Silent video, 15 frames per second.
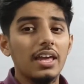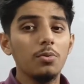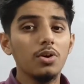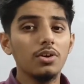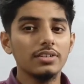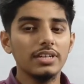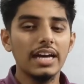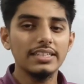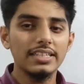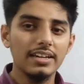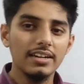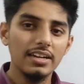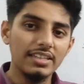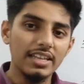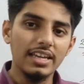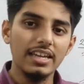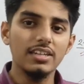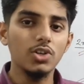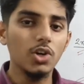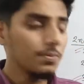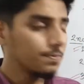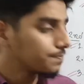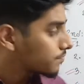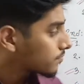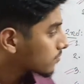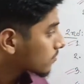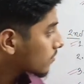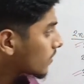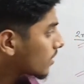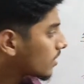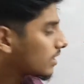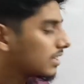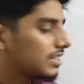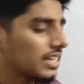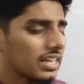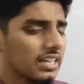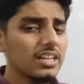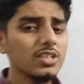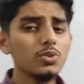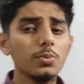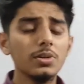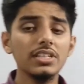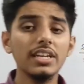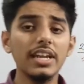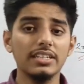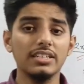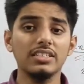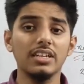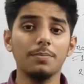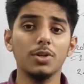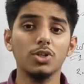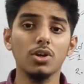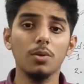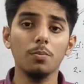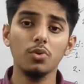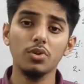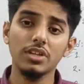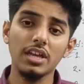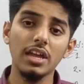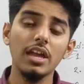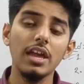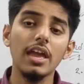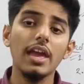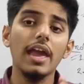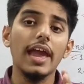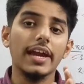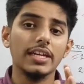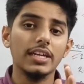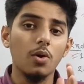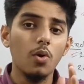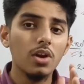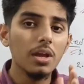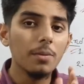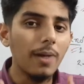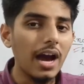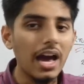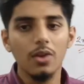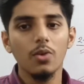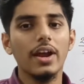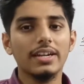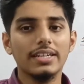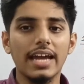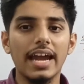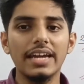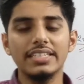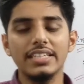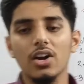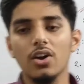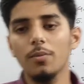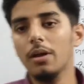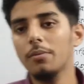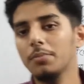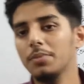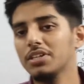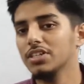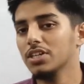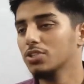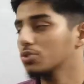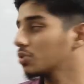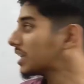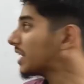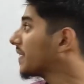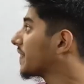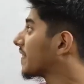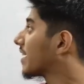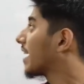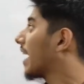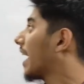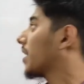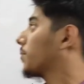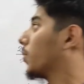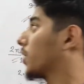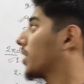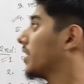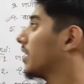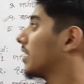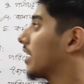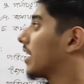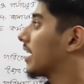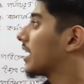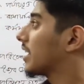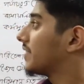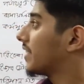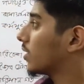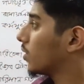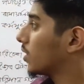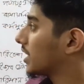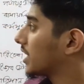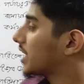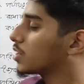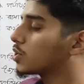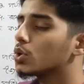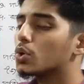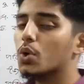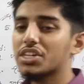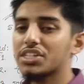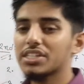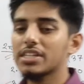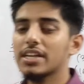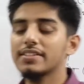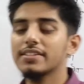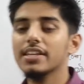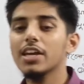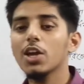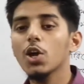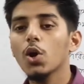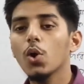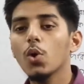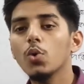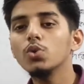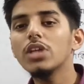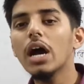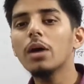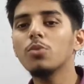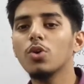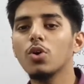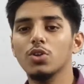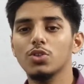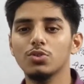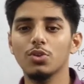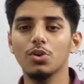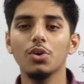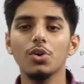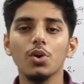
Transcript: এবং না দেখলে দেখে নিও দেখে নিলে তোমাদের একটা চ্যাপ্টার সম্পর্কে একটা অনেক ভালো একটা আইডিয়া হবে আমি বিশ্বাস করি এরপরে দেখো কিছু কোয়েশ্চেন আছে হুদা মুখস্থ